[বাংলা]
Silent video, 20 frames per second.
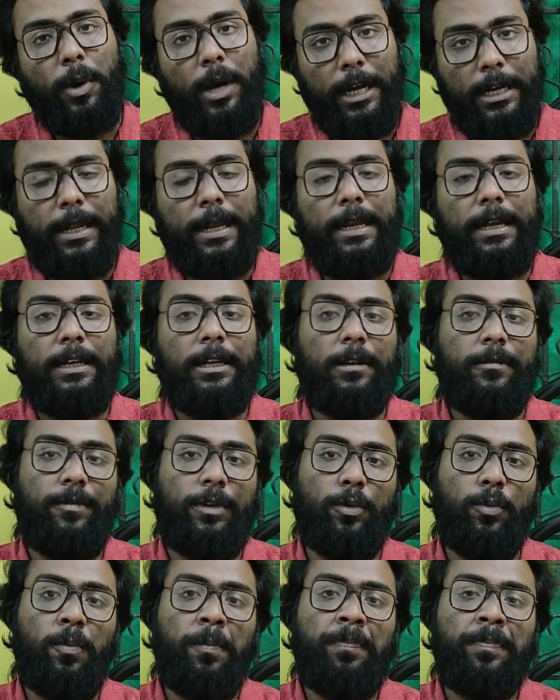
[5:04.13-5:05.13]
দেওয়া একটা
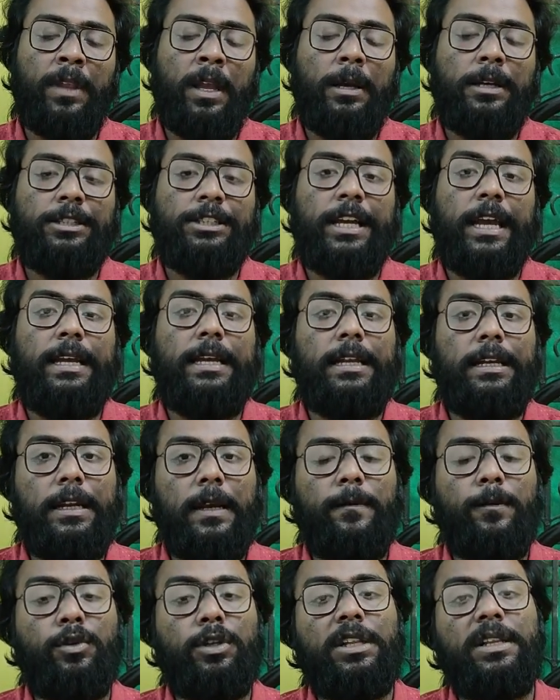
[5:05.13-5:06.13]
ইন্টারভিউ সেই
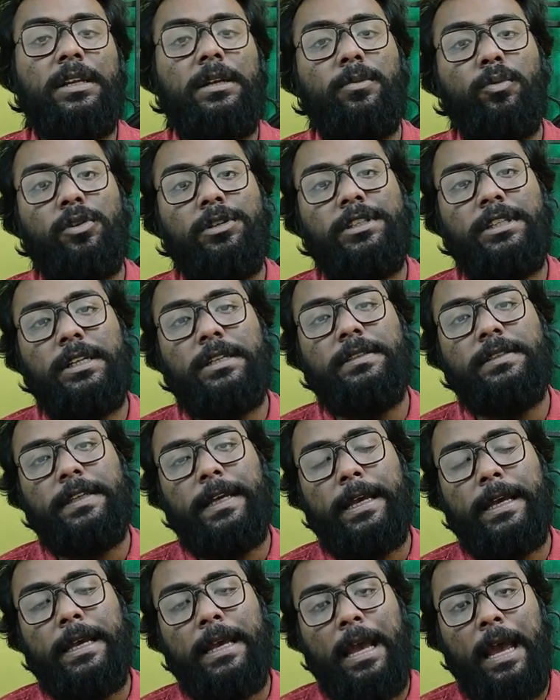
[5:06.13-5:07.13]
ইন্টারভিউতে তিনি বলছিলেন
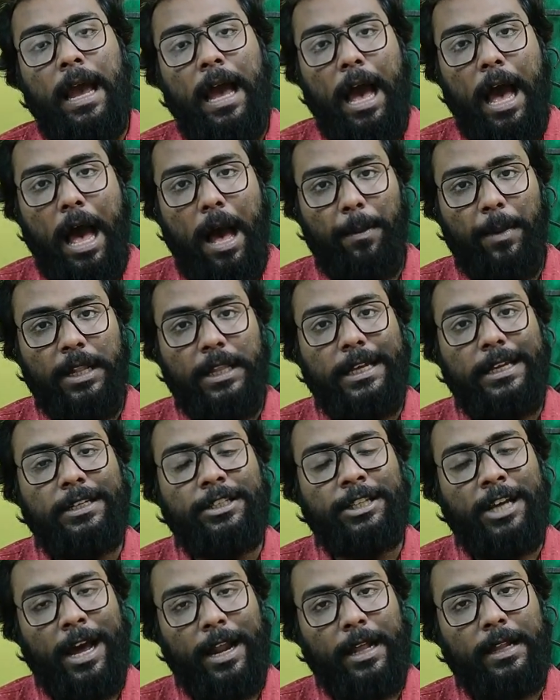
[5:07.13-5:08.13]
যে আমাদের
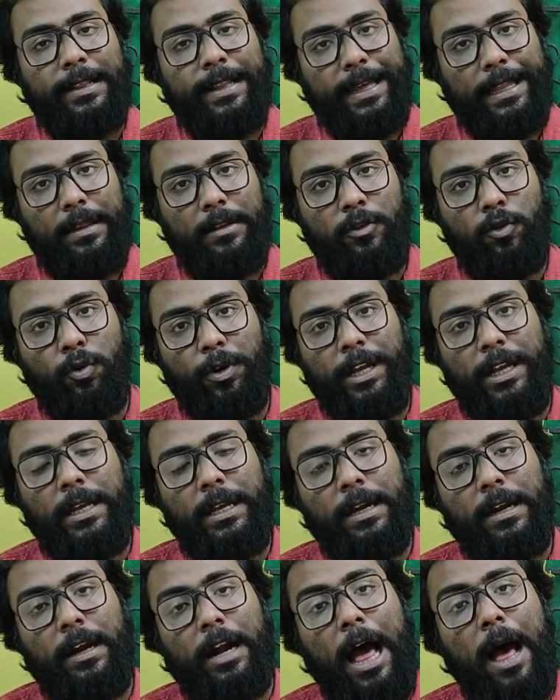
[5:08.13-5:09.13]
সারা দেশ জুড়ে
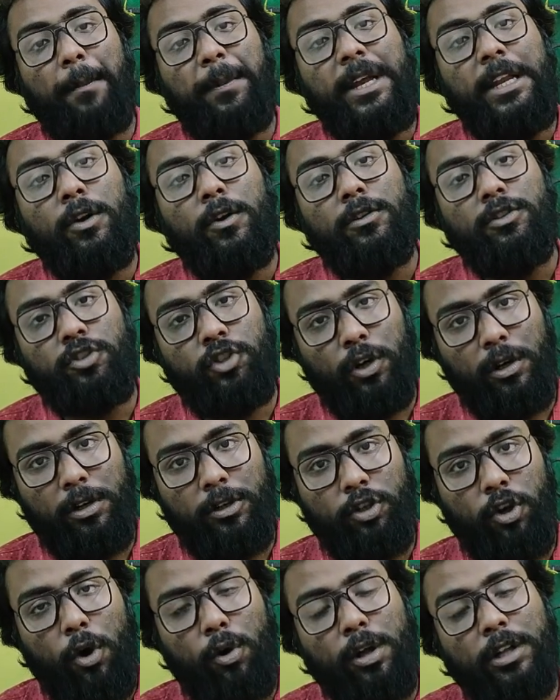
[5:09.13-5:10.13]
গ্রামীণ অঞ্চল
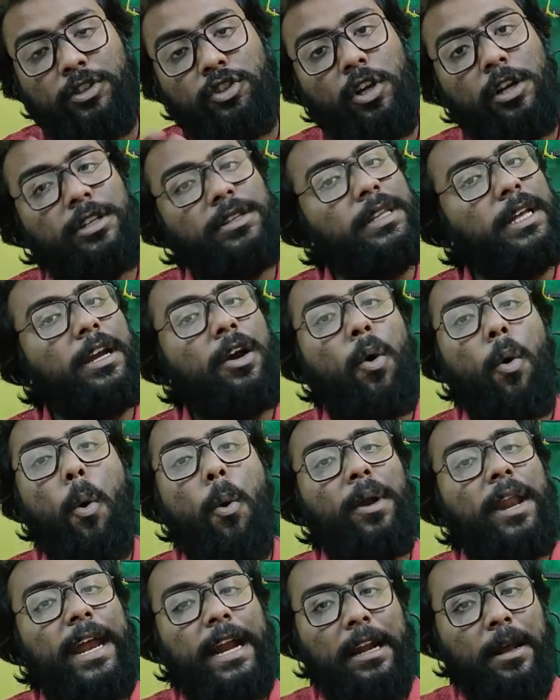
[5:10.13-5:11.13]
শহরাঞ্চলের থেকে
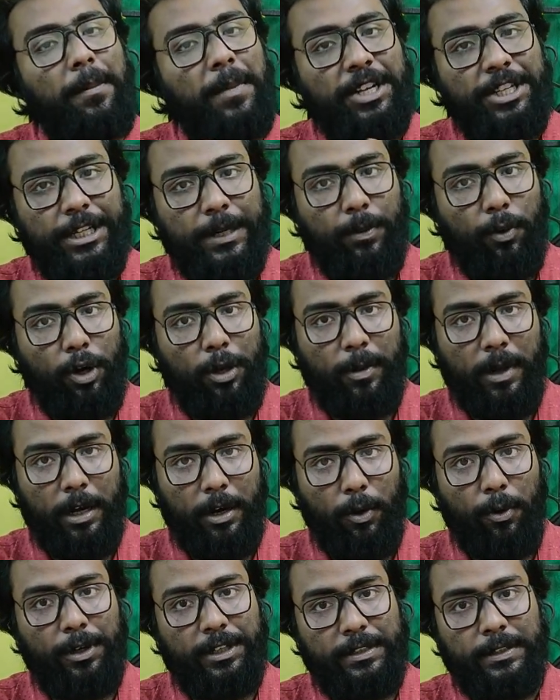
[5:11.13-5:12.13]
অনেকটা বেশি
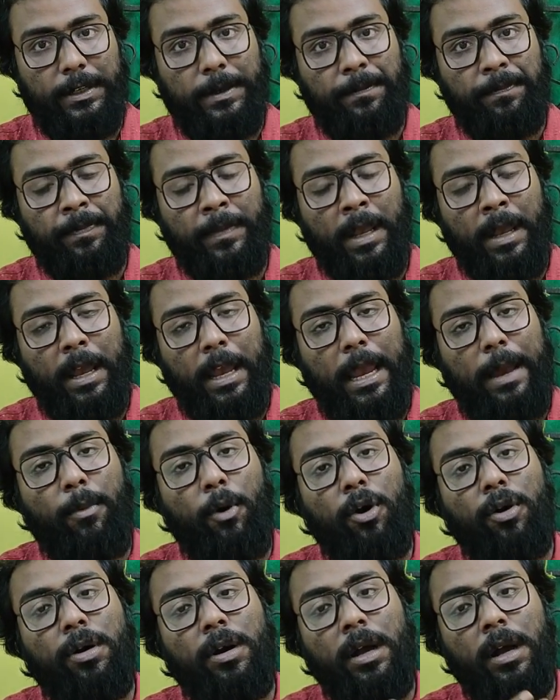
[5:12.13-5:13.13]
পরিমাণে রয়েছে
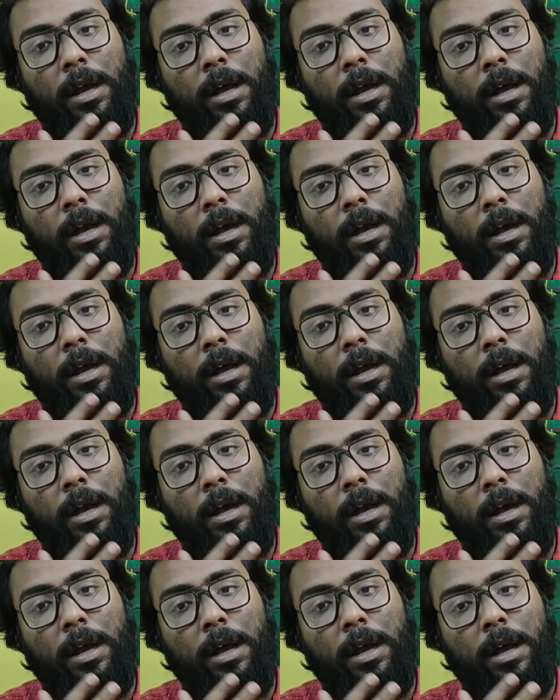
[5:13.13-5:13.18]
এবং